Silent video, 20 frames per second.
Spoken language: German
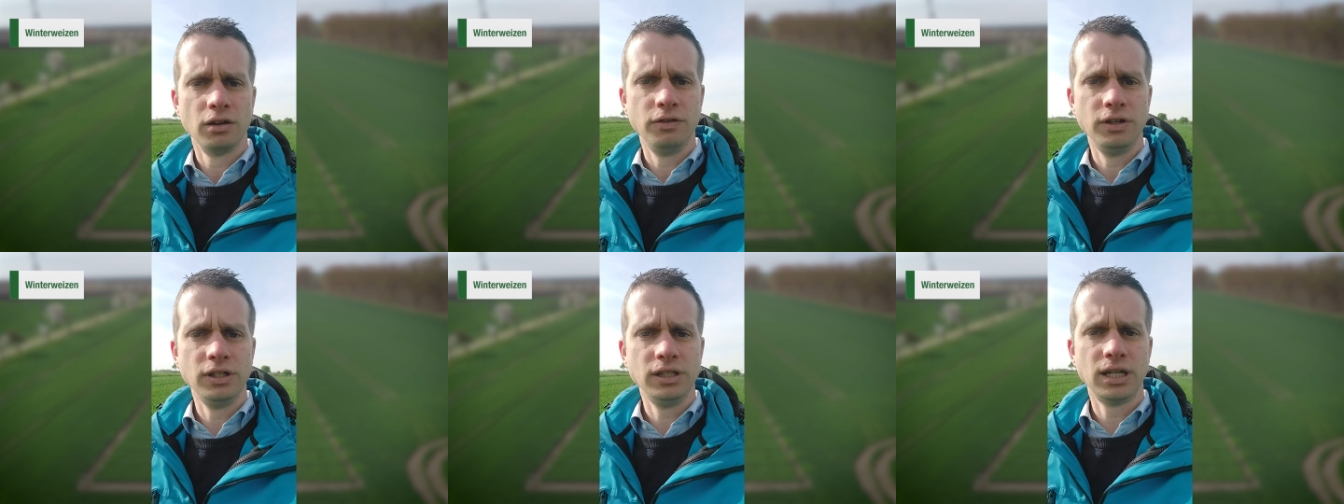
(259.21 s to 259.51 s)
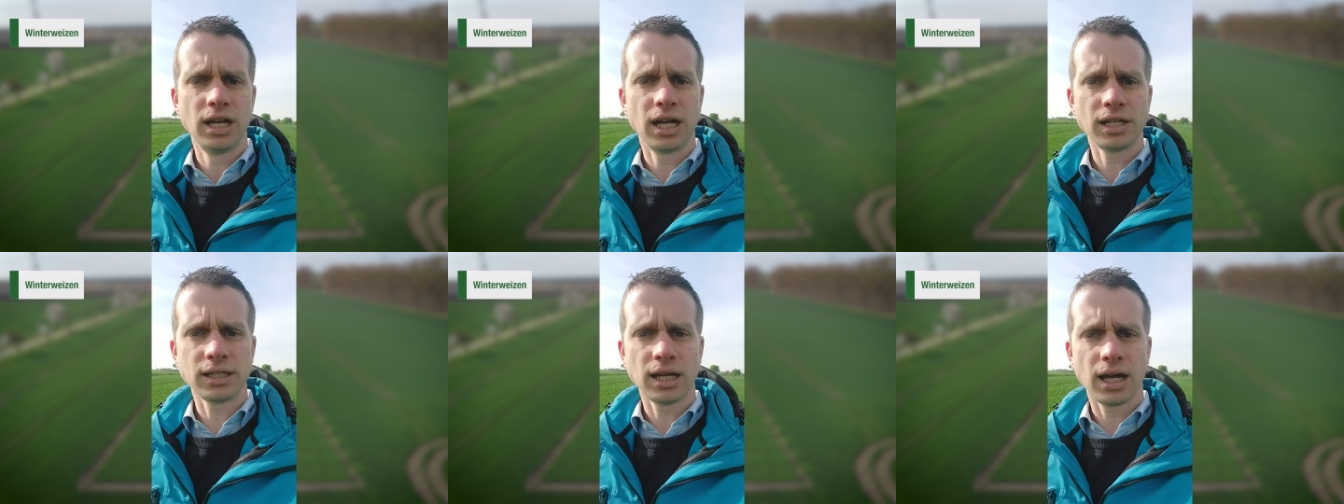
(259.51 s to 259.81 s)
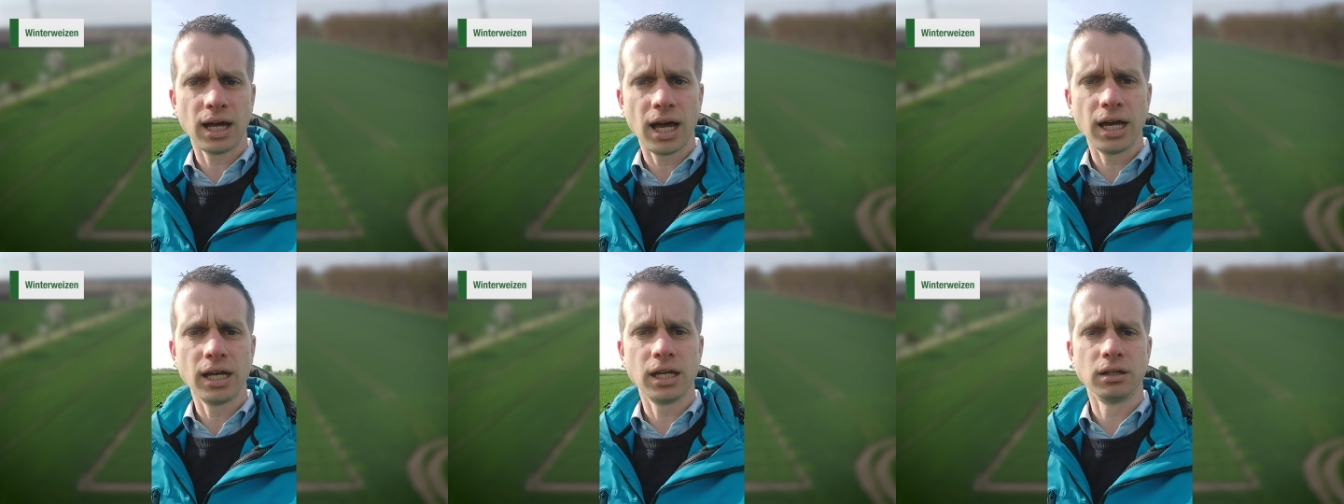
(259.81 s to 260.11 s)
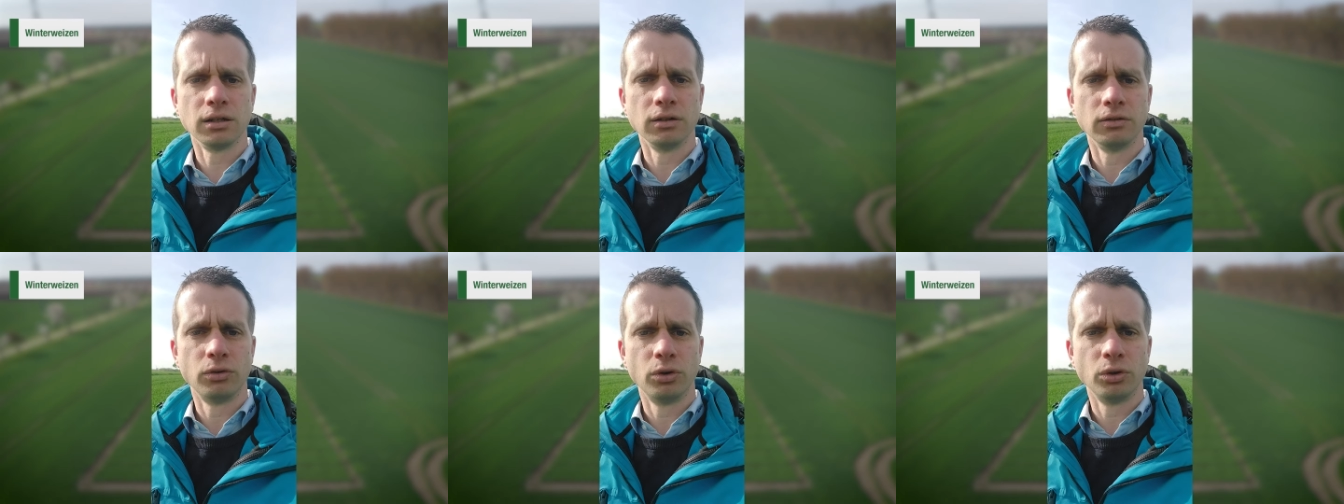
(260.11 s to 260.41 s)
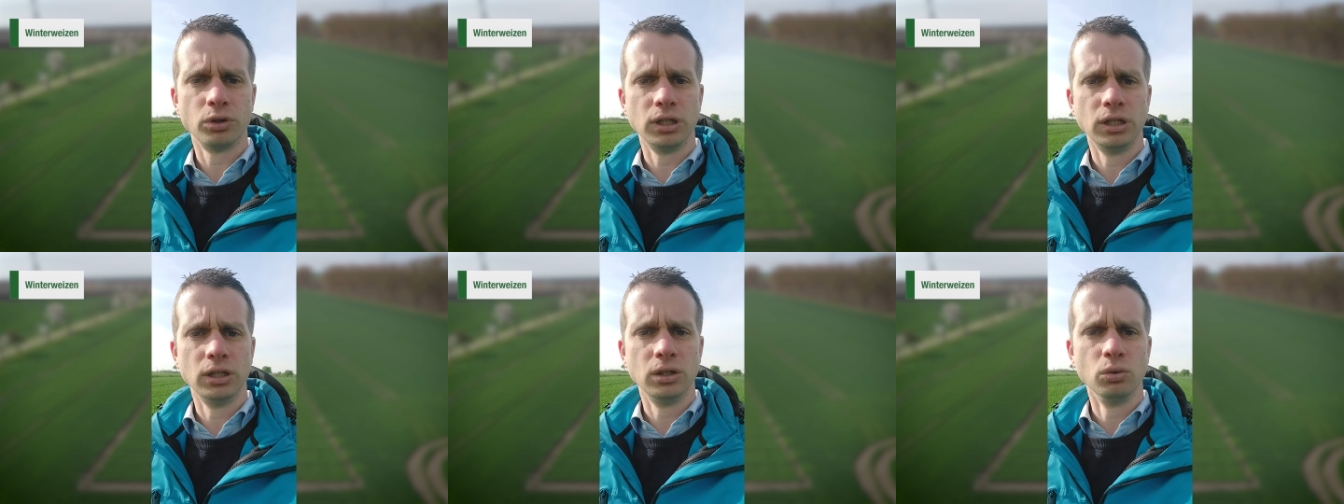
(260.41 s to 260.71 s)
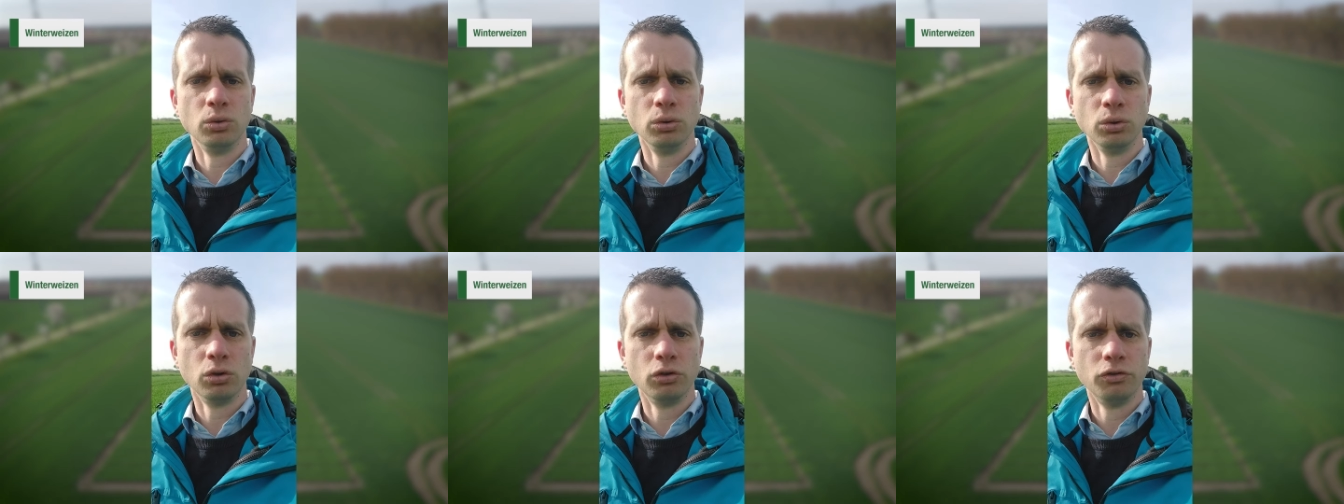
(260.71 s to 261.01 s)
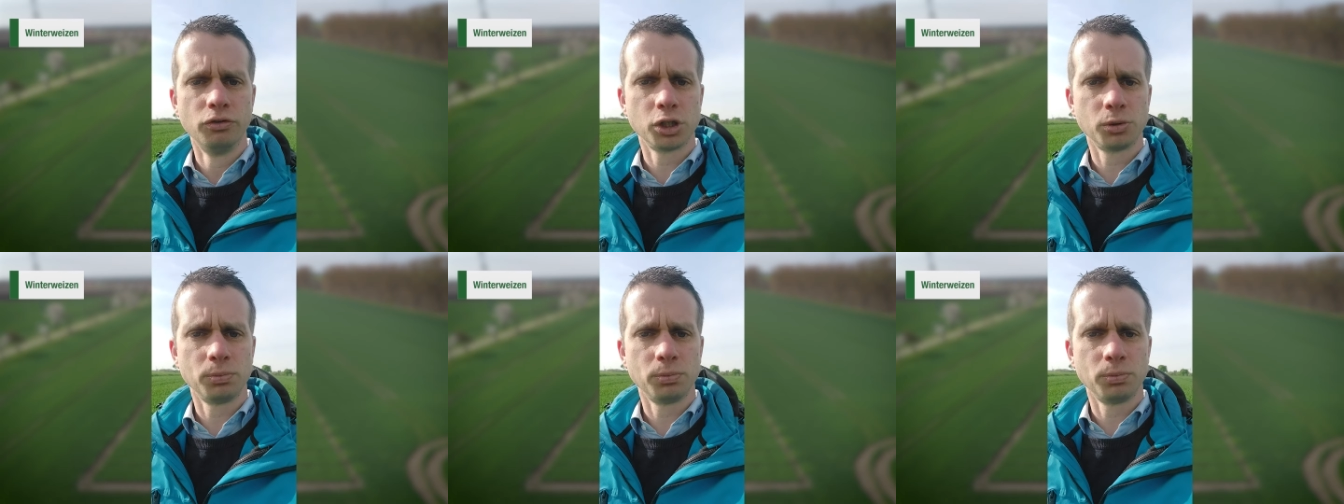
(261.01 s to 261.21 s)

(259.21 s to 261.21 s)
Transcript: Wie Sie das erreichen, wird Ihnen nun Uwe